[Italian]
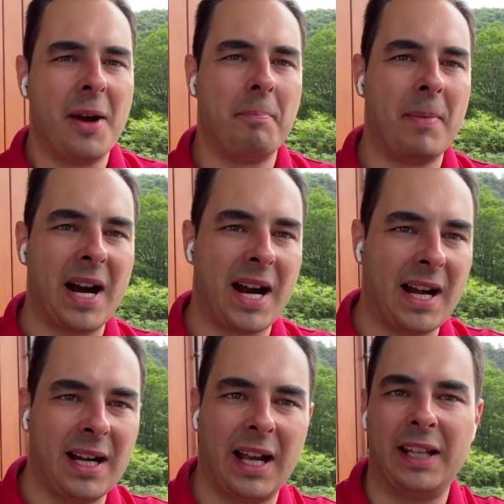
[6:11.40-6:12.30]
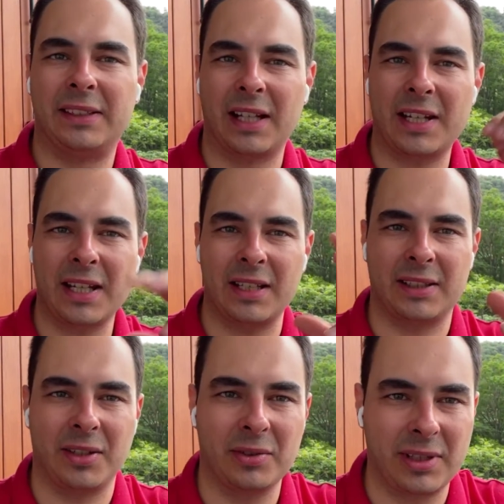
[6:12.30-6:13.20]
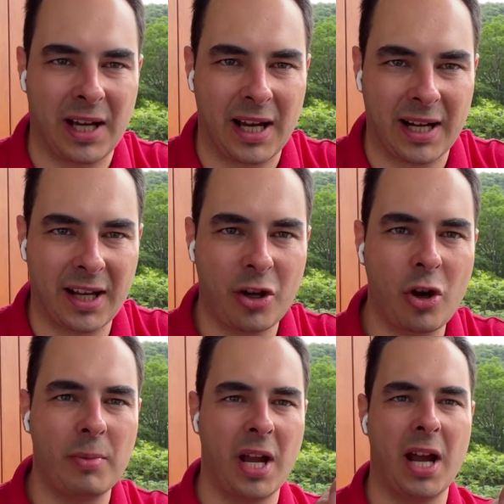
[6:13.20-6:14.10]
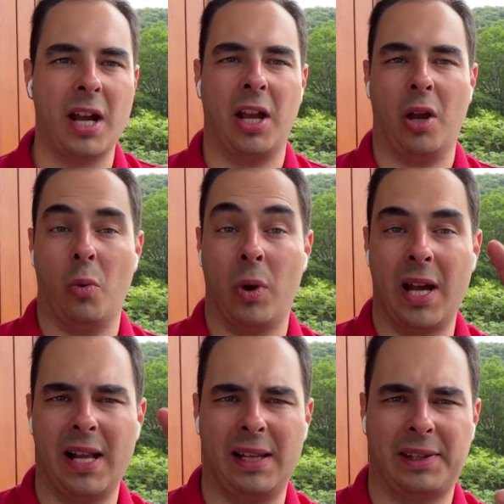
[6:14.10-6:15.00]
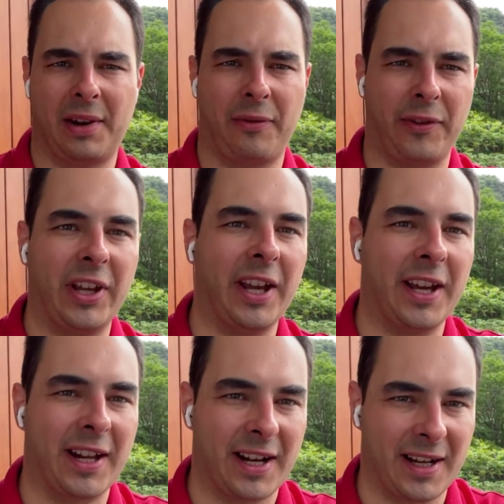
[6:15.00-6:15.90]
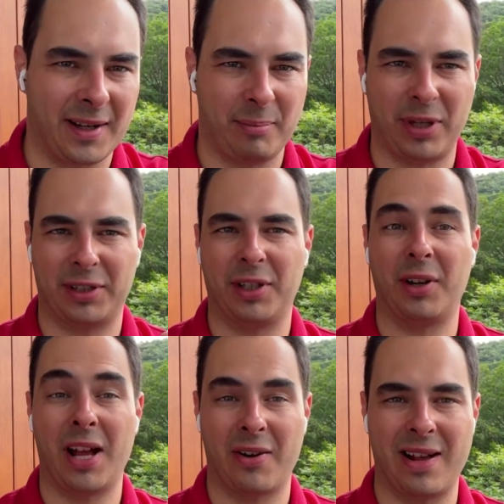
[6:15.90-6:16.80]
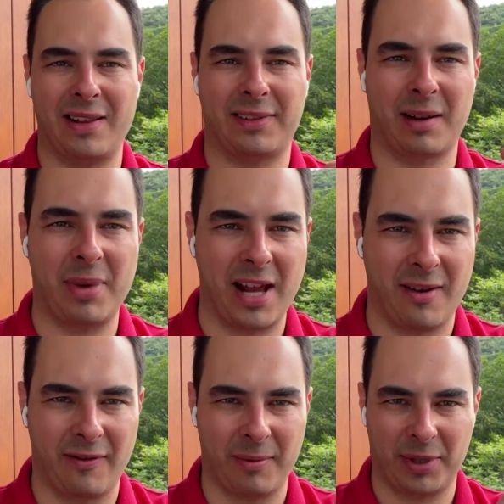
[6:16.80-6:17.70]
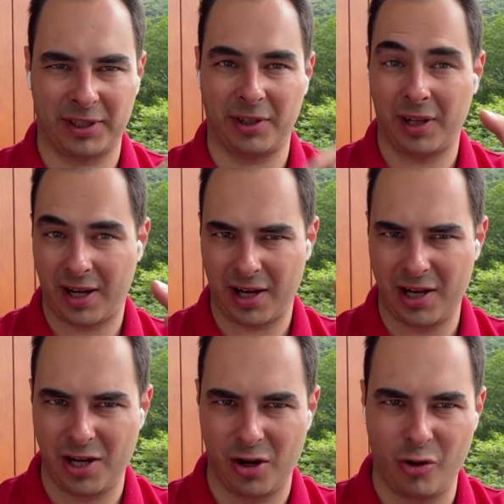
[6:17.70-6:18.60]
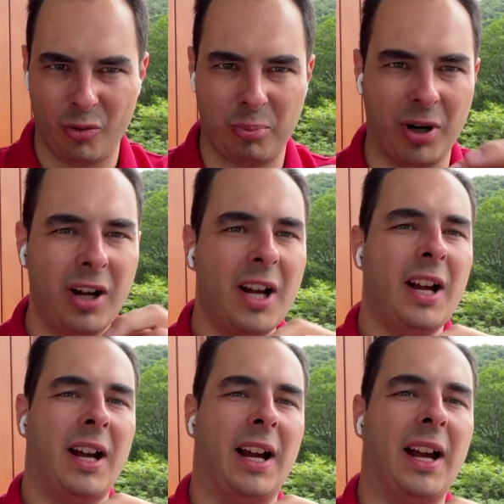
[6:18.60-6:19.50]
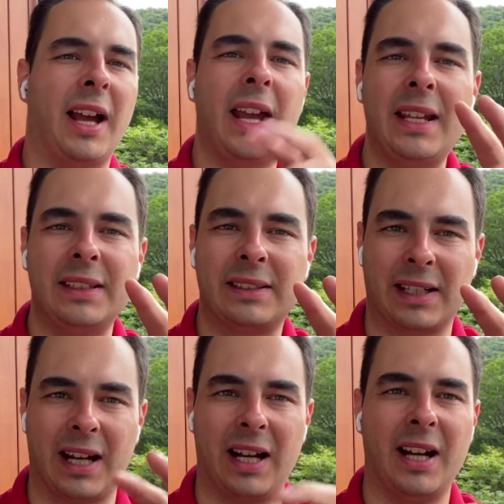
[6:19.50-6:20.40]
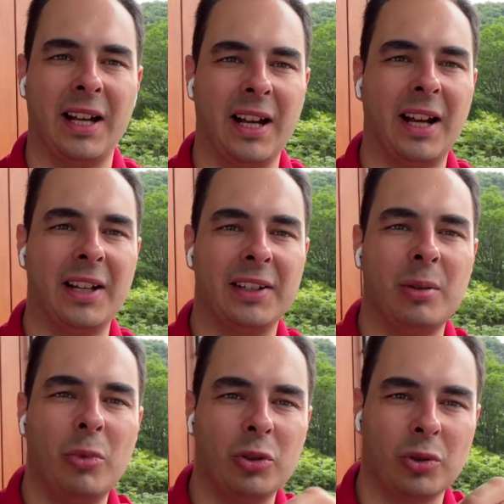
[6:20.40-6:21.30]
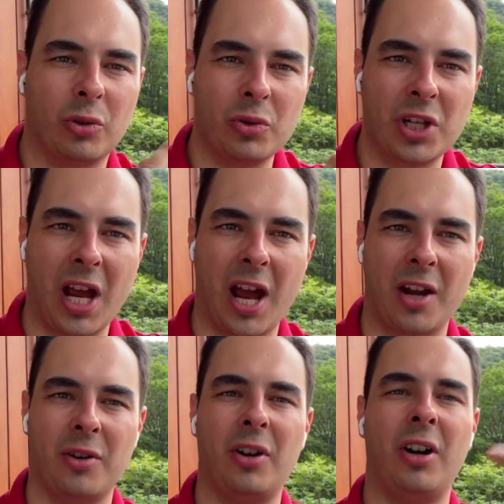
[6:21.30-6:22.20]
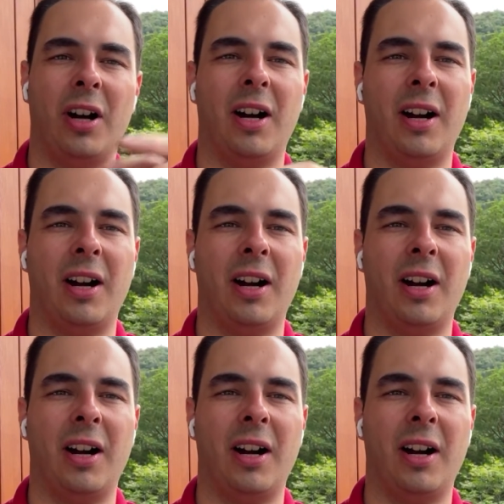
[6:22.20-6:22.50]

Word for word: ma è interessante notare come anche un'altra fiera particolare, un'altra belva particolare, il lupo, eh, entra eh, nel mondo cusiano